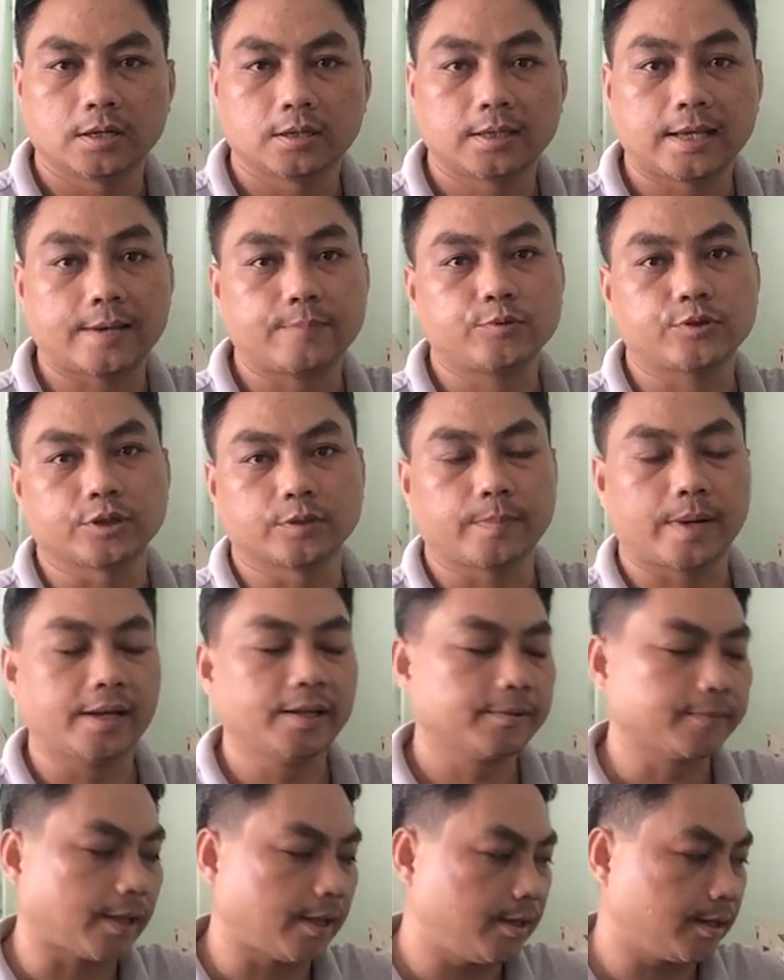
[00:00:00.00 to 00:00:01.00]
dám sửa
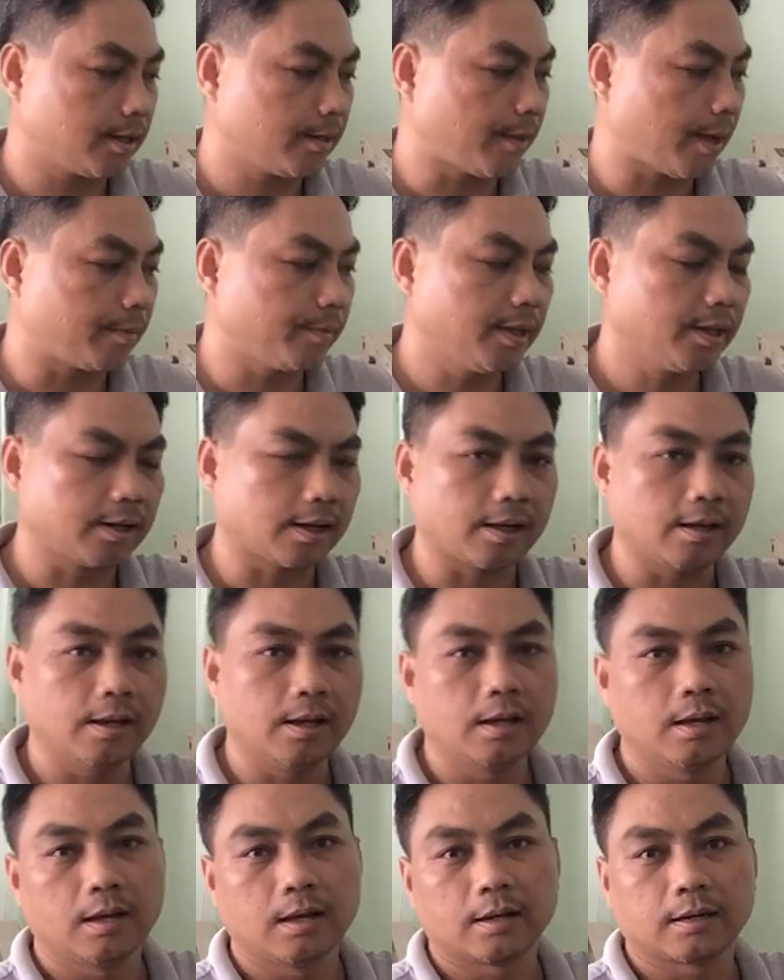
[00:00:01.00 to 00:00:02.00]
máy, tại vì các bạn biết là
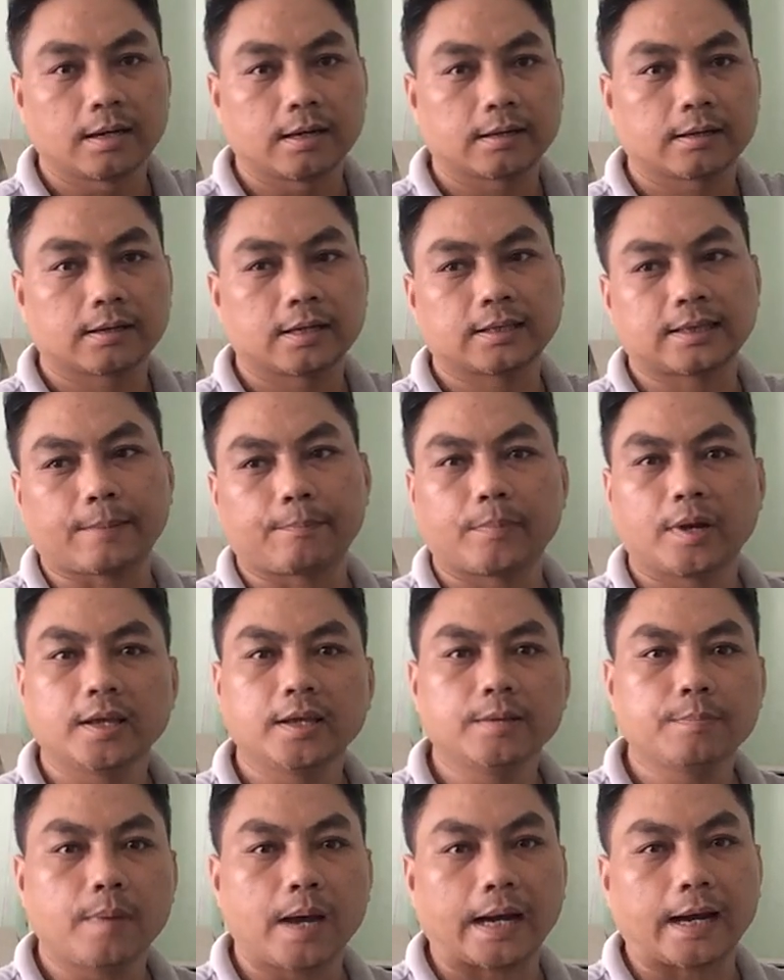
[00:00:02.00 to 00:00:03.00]
cái tâm
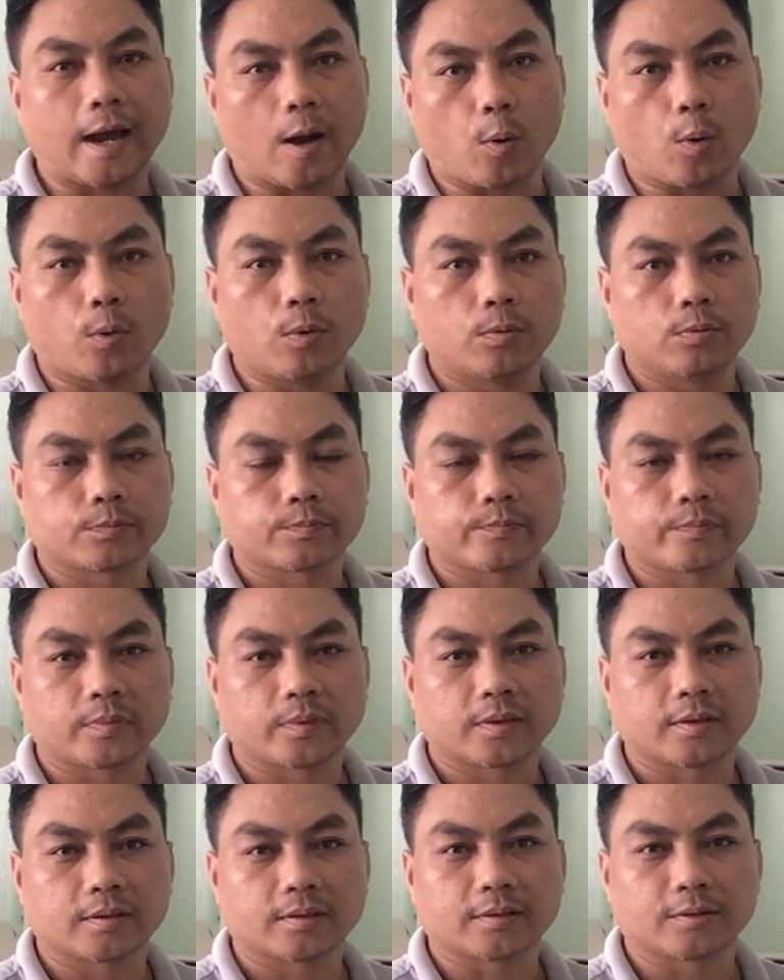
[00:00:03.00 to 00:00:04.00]
lý ban đầu
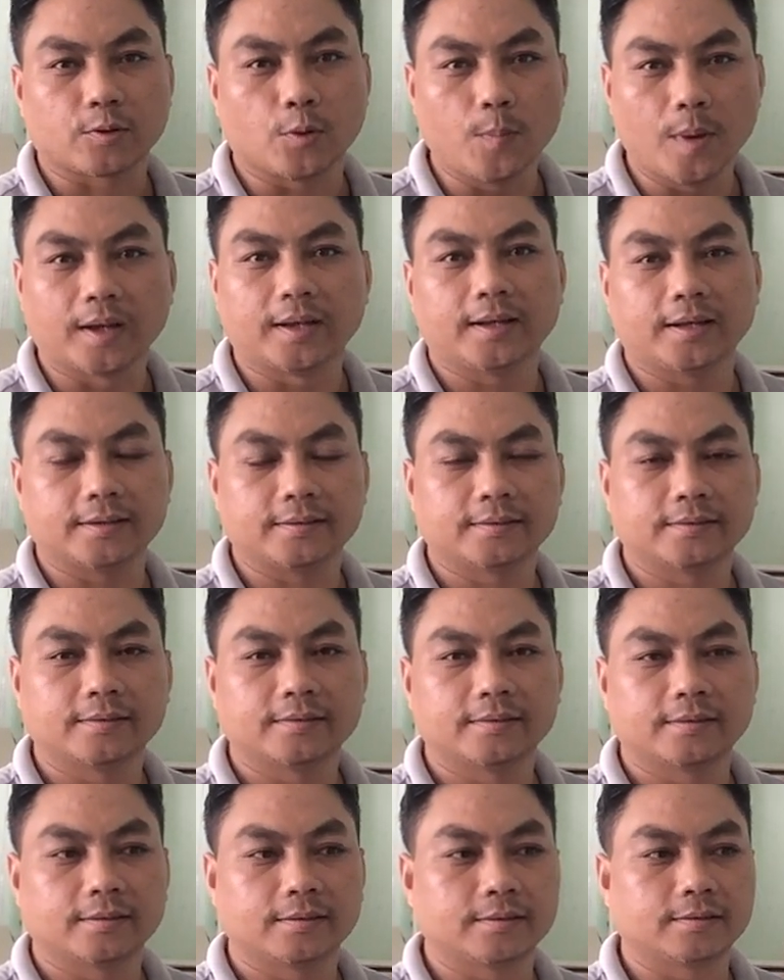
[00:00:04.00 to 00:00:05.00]
của mình á,
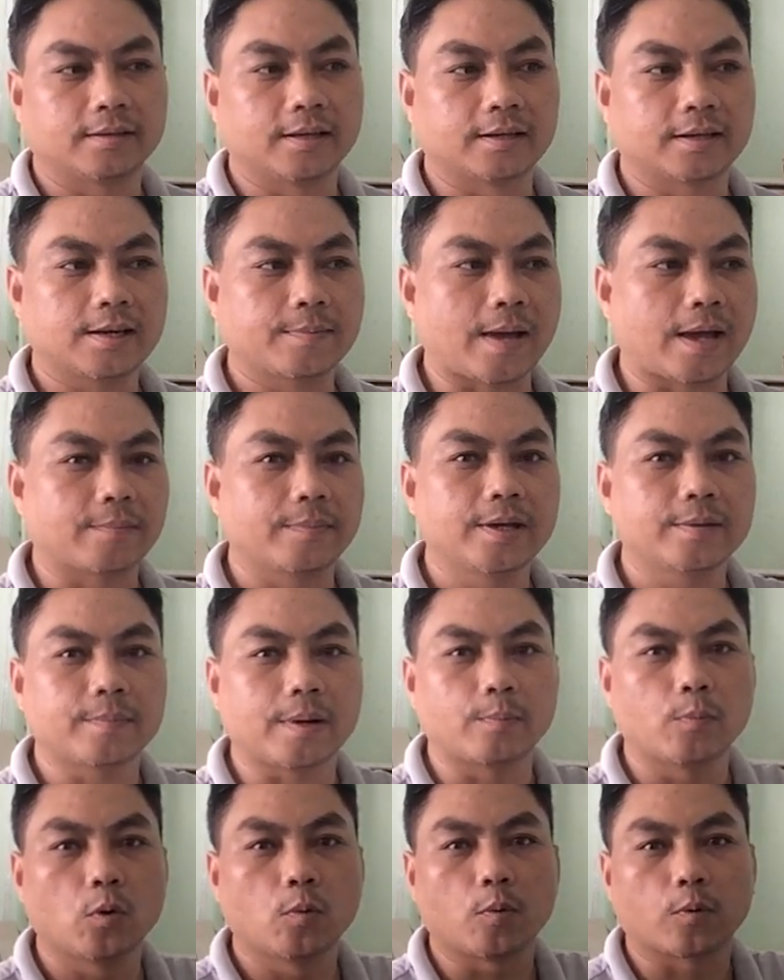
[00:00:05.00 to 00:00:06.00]
thì các bạn biết
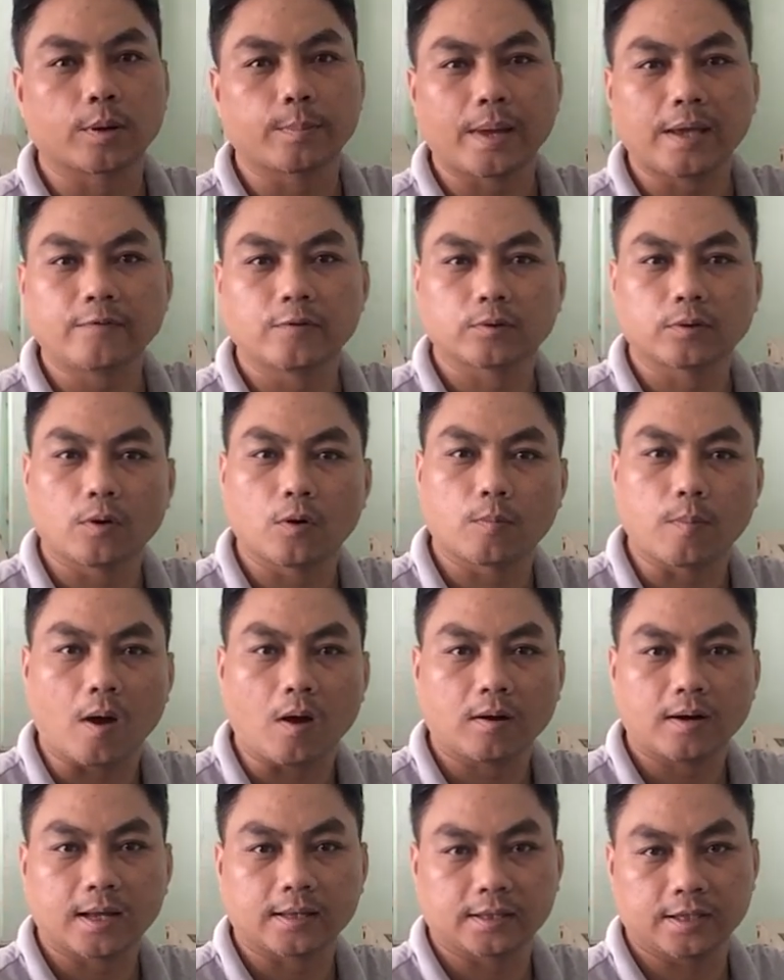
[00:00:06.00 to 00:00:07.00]
mà mua một cái máy photo
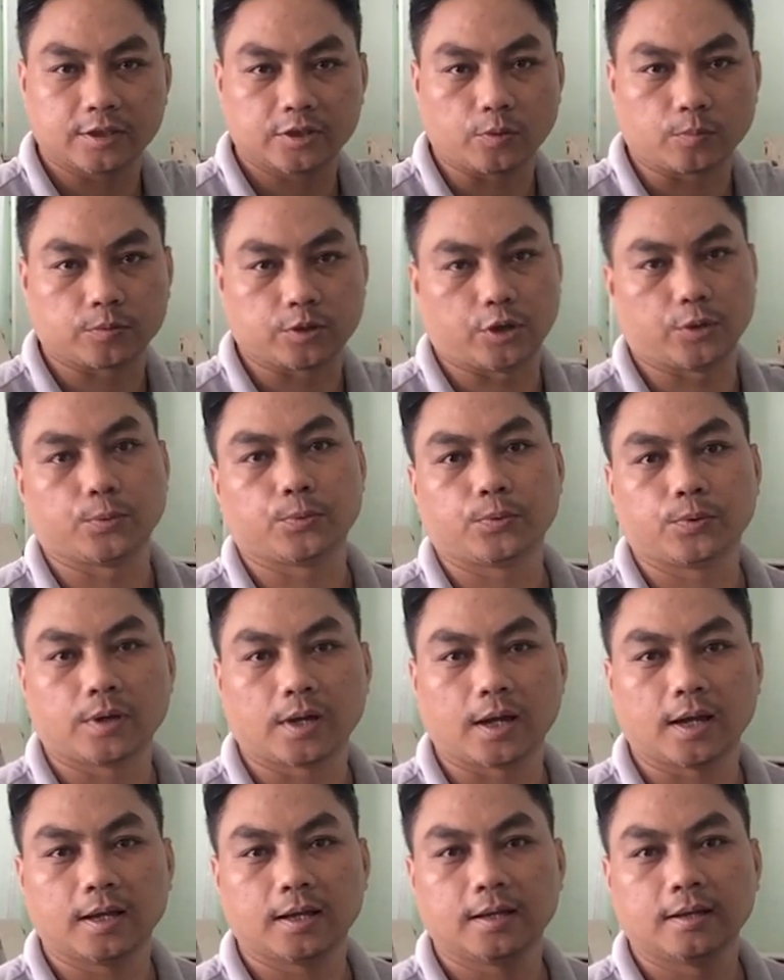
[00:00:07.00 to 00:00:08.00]
bỏ ra tiền chục
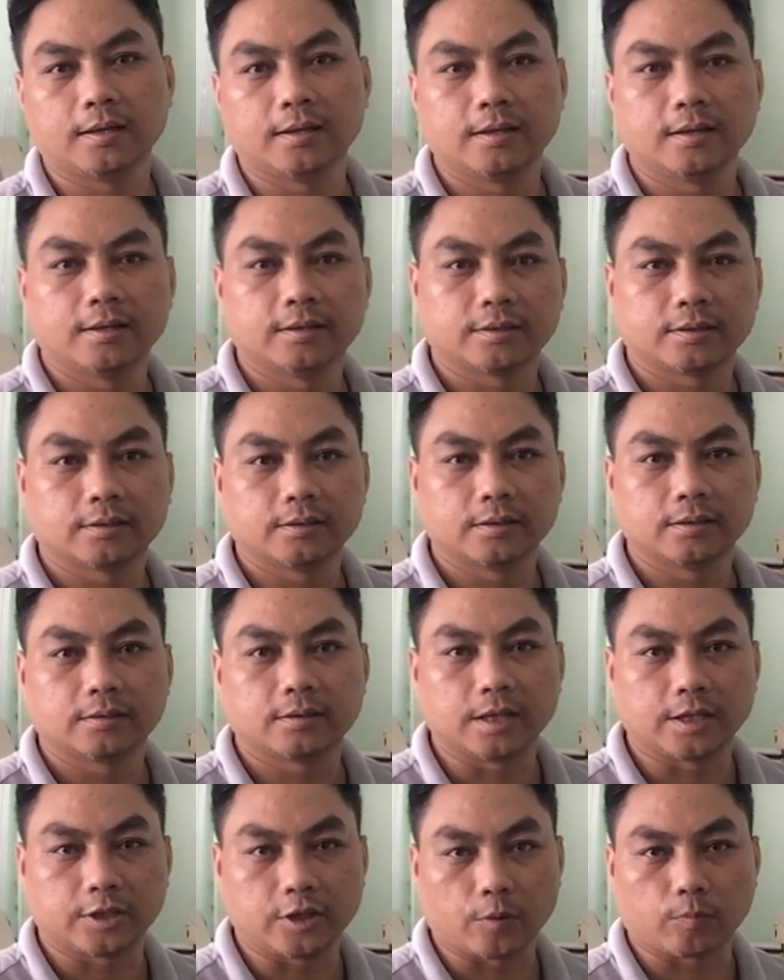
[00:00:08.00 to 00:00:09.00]
triệu,
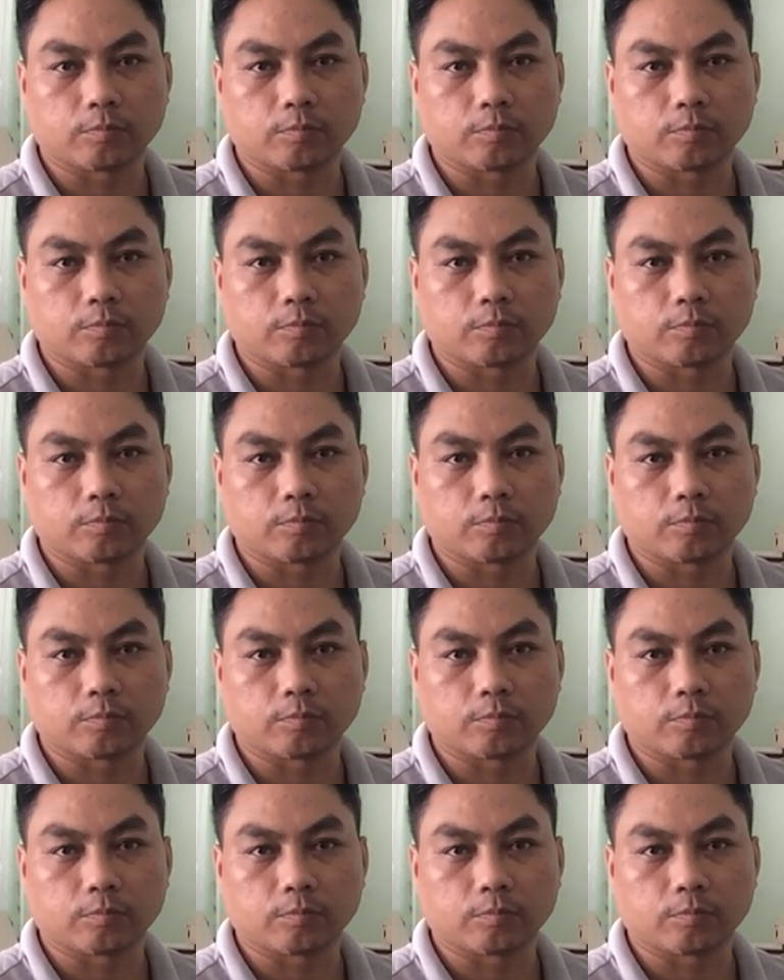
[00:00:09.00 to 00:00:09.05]
tiền